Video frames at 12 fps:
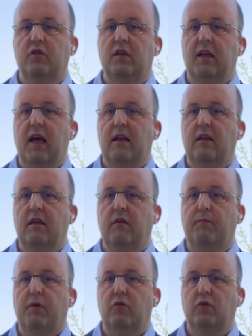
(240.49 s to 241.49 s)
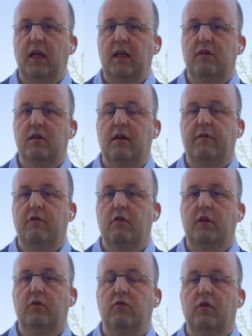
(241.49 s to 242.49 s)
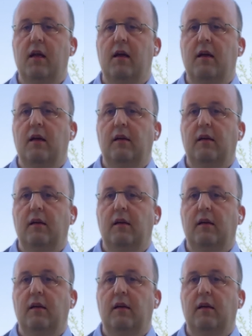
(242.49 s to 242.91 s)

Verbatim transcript: cercare di proteggere la fornitura